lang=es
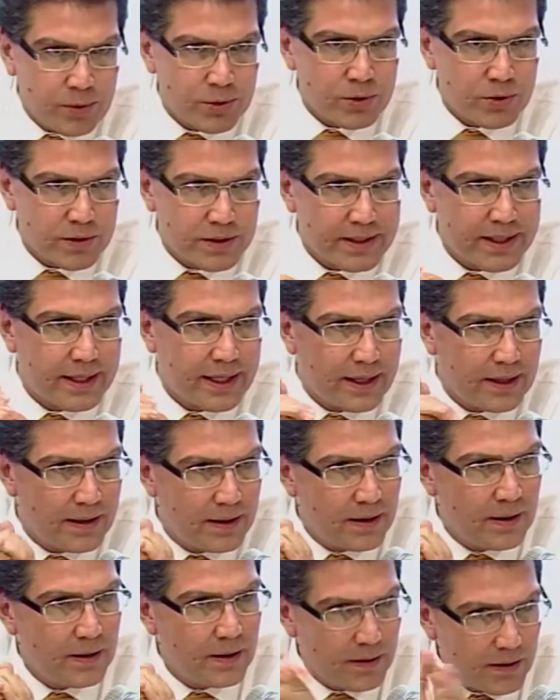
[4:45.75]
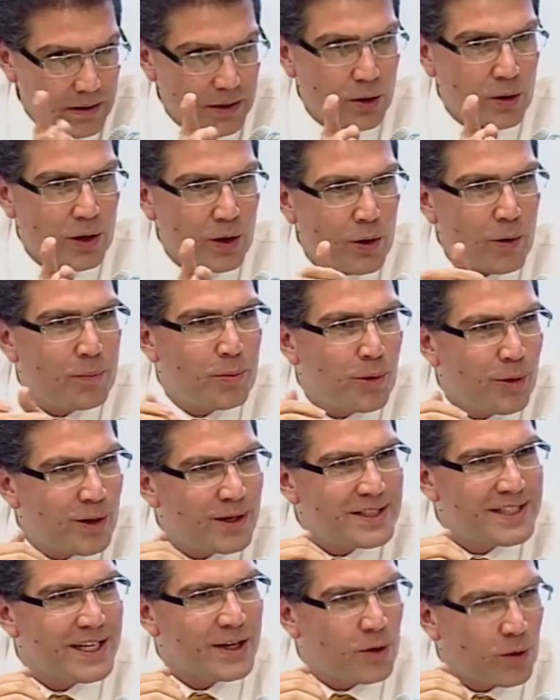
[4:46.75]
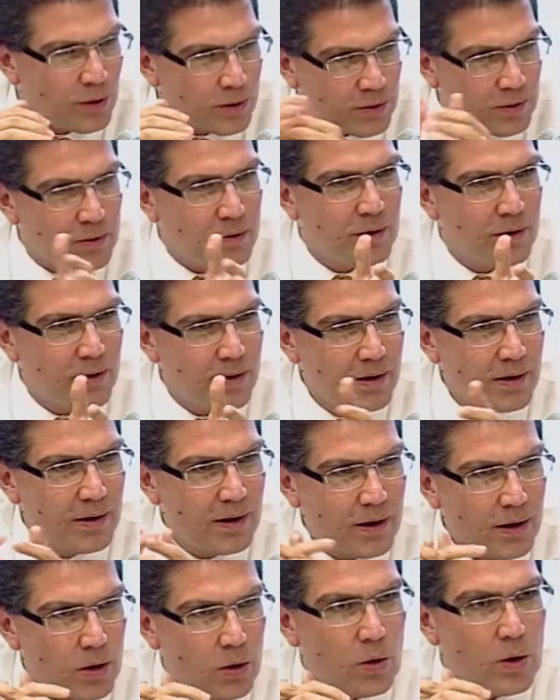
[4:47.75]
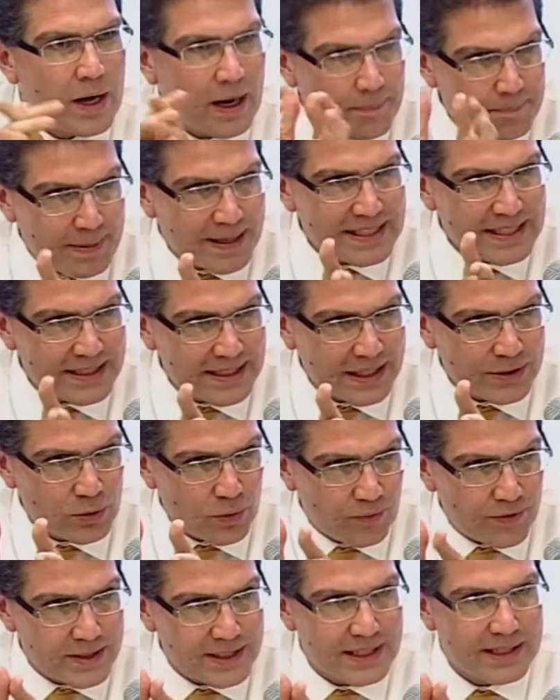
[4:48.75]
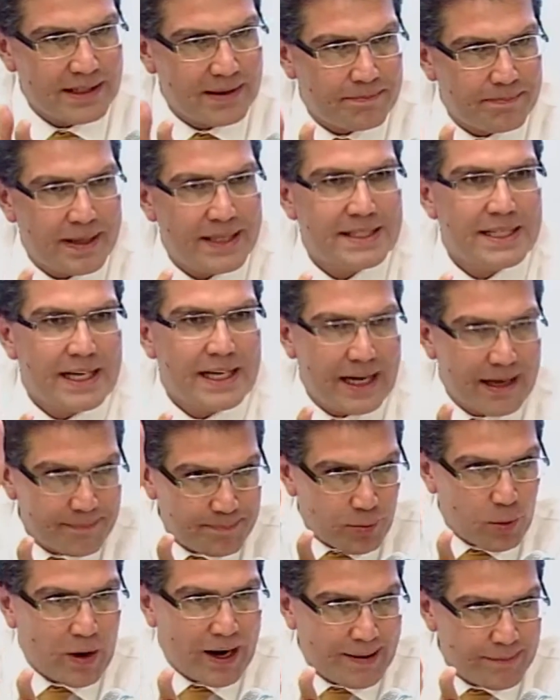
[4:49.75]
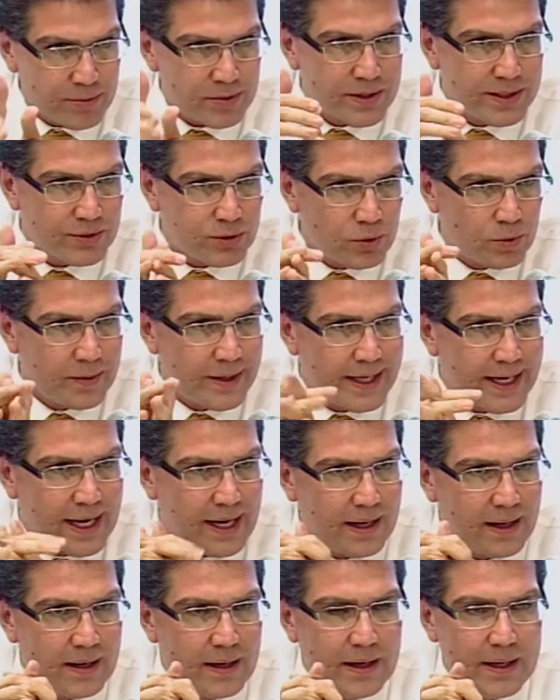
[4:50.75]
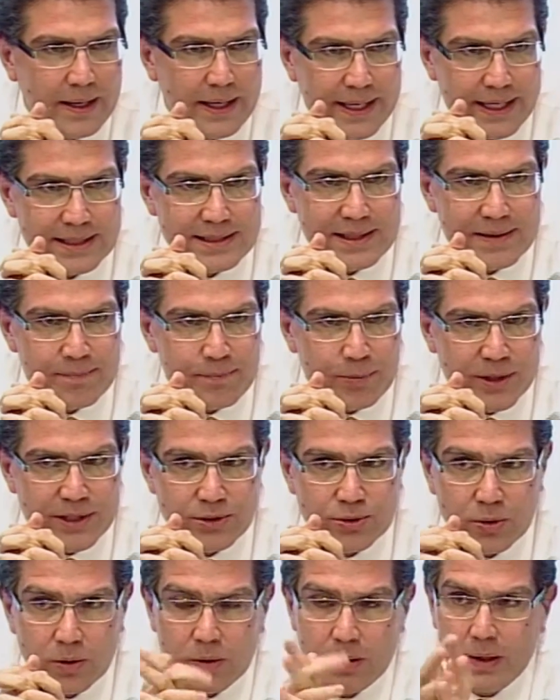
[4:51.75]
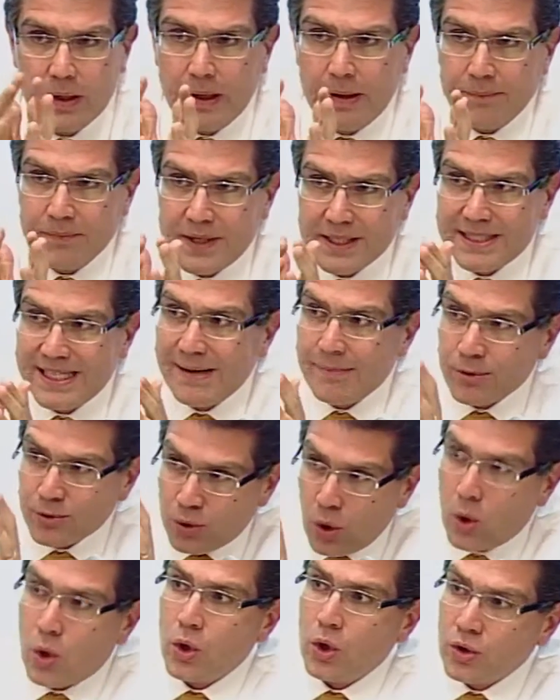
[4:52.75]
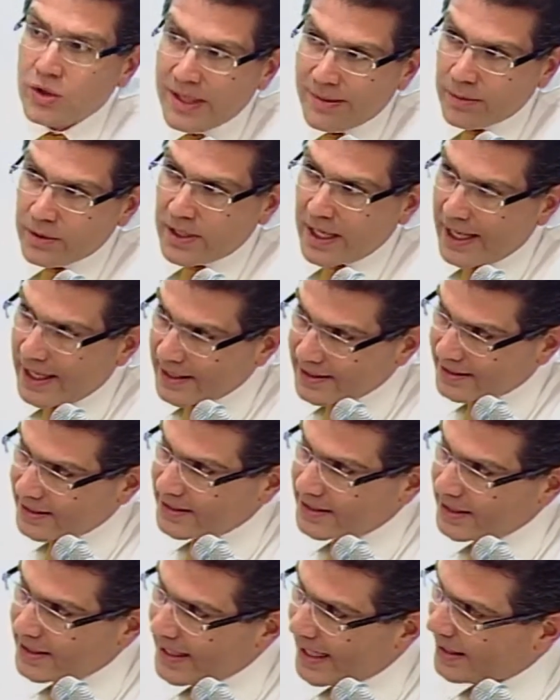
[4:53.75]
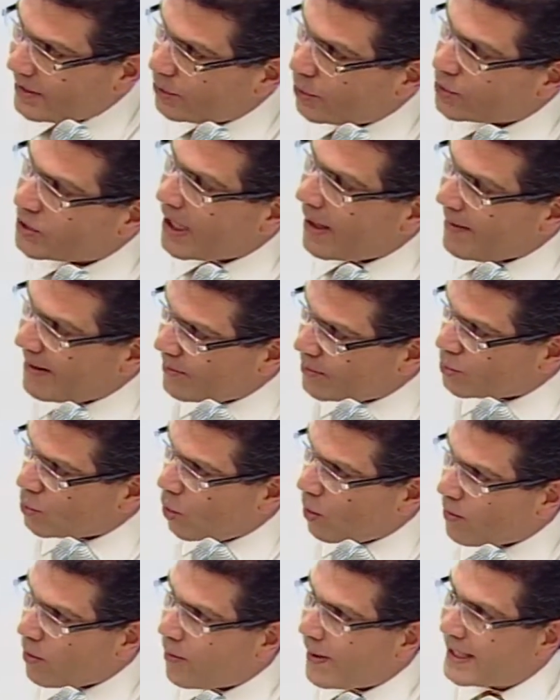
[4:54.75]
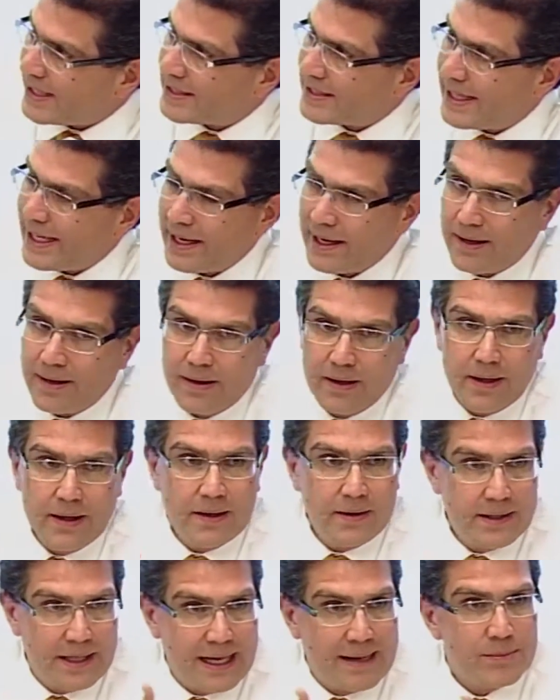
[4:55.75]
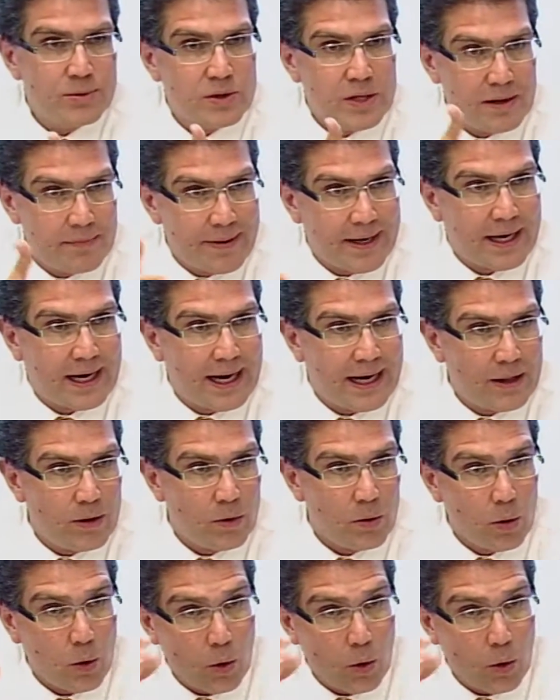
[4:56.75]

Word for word: mucho este, creo que lo puedo decir con, con capacidad suficiente para decir, empujamos que estuviera este impuesto, decíamos, no conocemos la elasticidad, no sabemos cómo va a estar, digamos, el mercado.